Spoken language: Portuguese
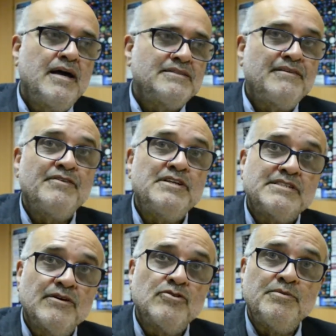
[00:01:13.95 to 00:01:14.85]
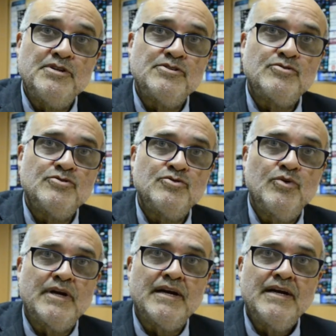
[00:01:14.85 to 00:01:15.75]
definição do ministro
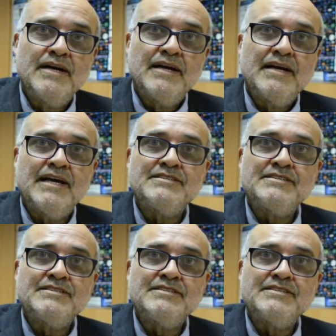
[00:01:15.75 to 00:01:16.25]
Juca que a